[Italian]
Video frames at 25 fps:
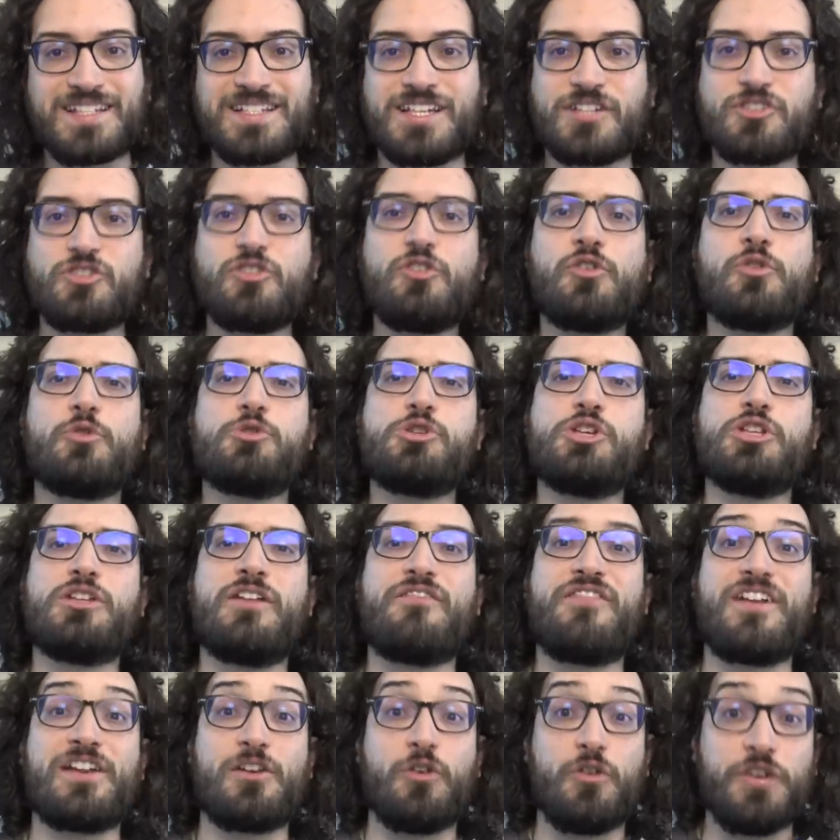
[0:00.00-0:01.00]
Se sono riuscito
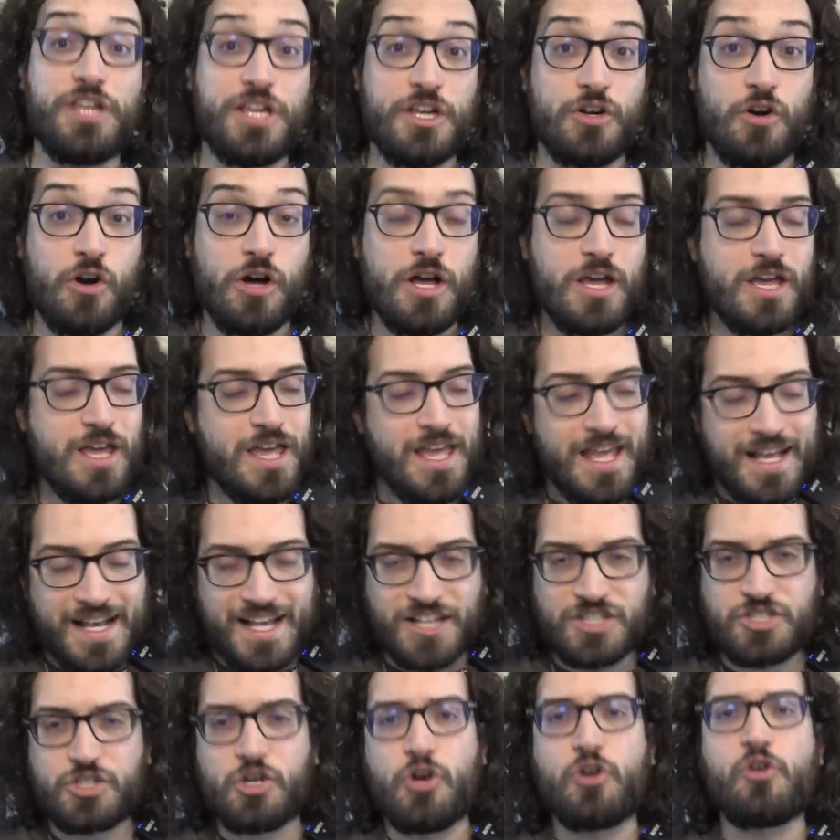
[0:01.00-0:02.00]
a farlo io,
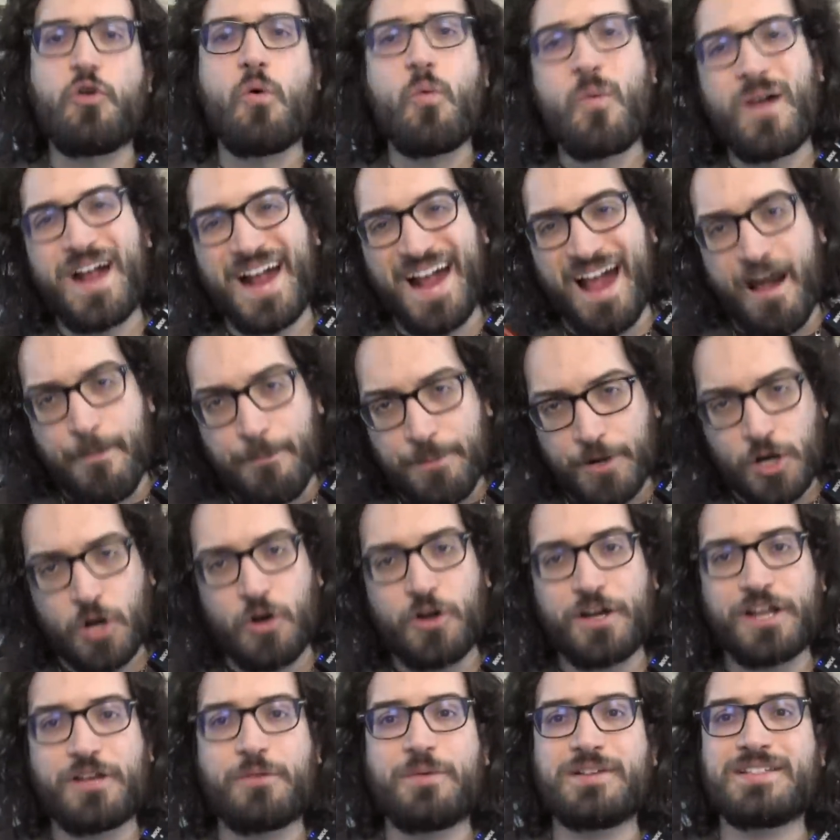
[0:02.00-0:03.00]
che sono un
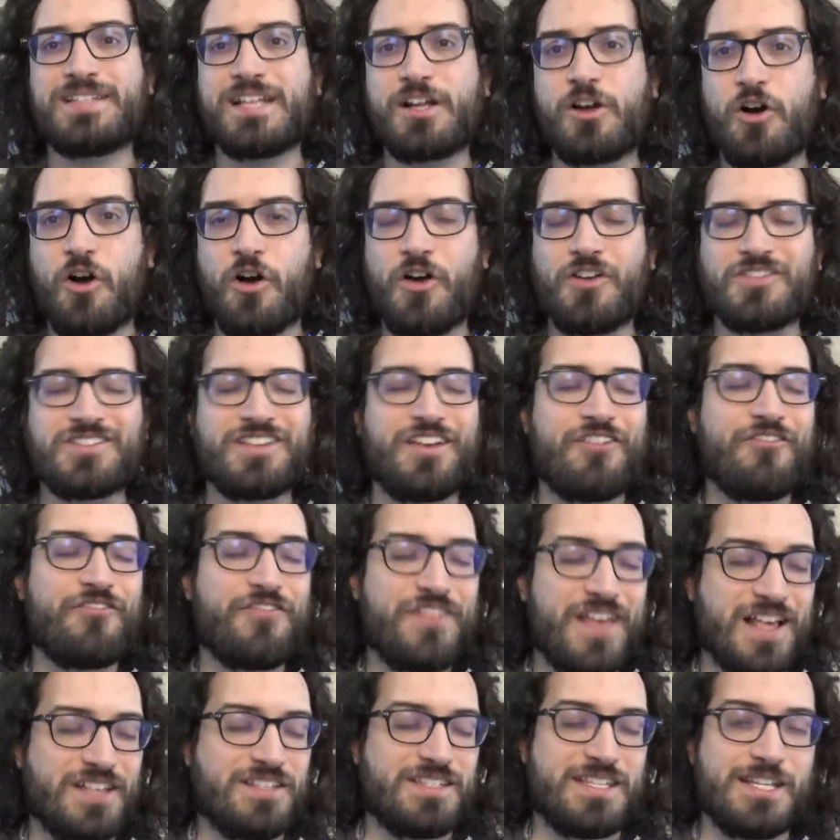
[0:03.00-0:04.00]
caprone in queste cose,
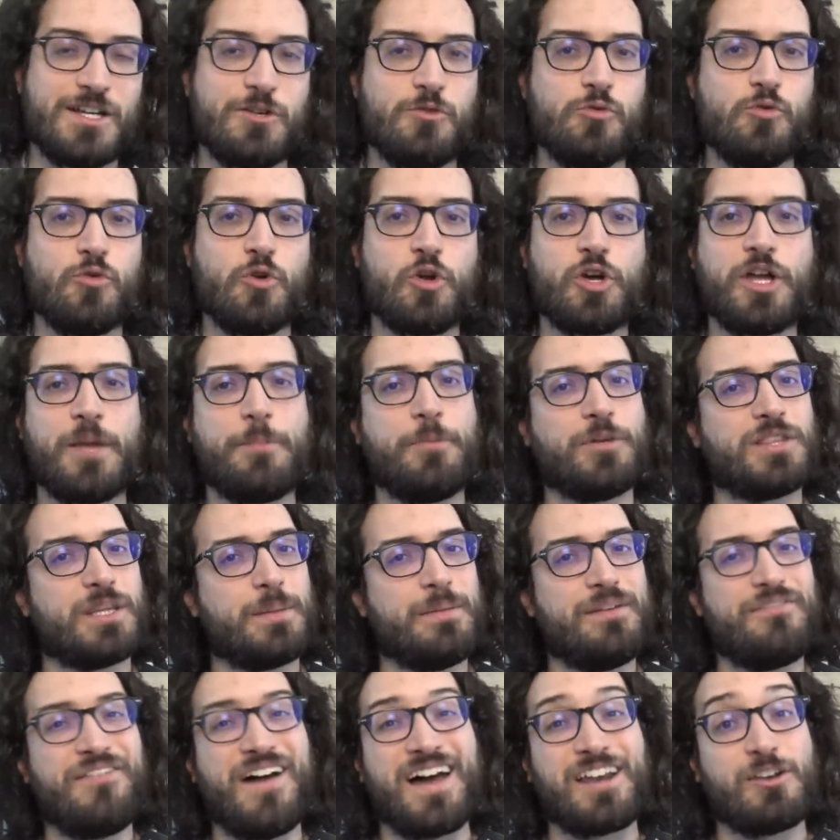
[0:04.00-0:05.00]
vi assicuro che
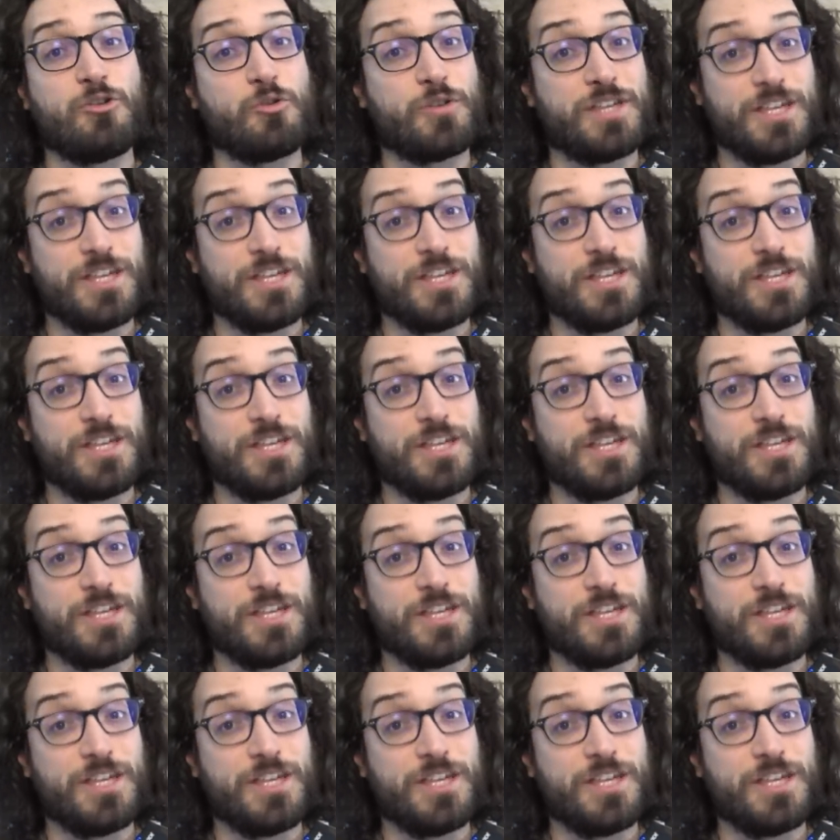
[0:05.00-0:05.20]
potrebbe farlo